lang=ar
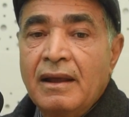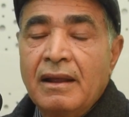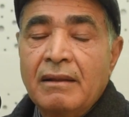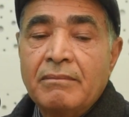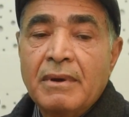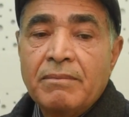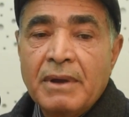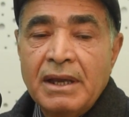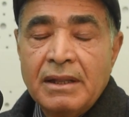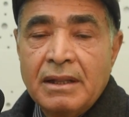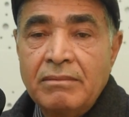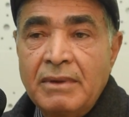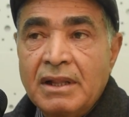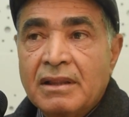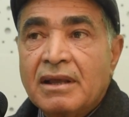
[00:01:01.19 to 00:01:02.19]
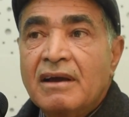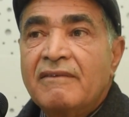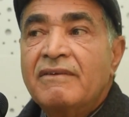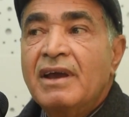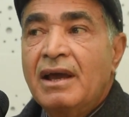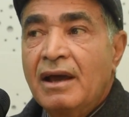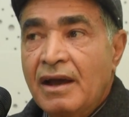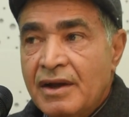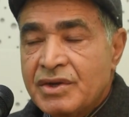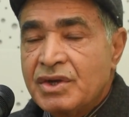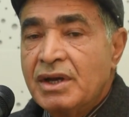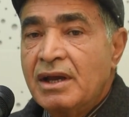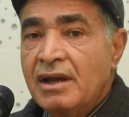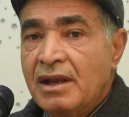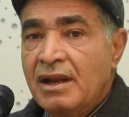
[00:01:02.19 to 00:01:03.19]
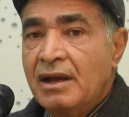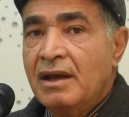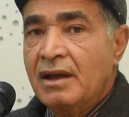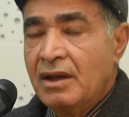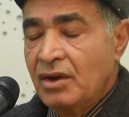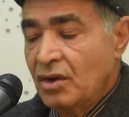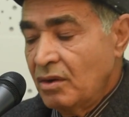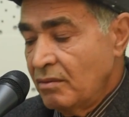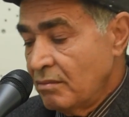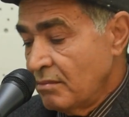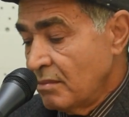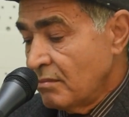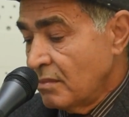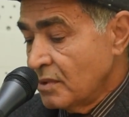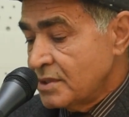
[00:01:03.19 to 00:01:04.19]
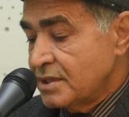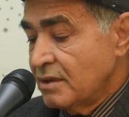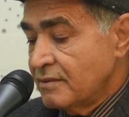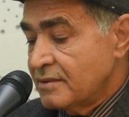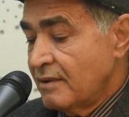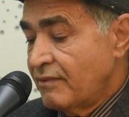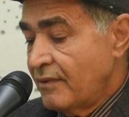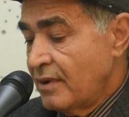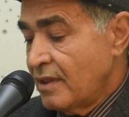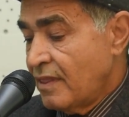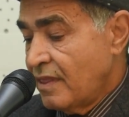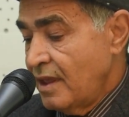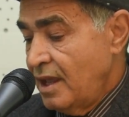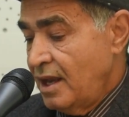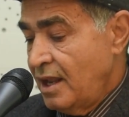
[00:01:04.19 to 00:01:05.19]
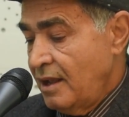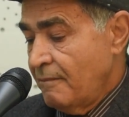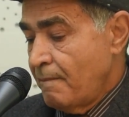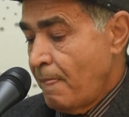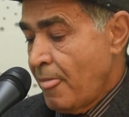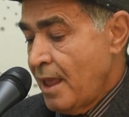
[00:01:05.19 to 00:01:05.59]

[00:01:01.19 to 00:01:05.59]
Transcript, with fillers: بقية المنطقة في حاجة إلى مستوصف ثاني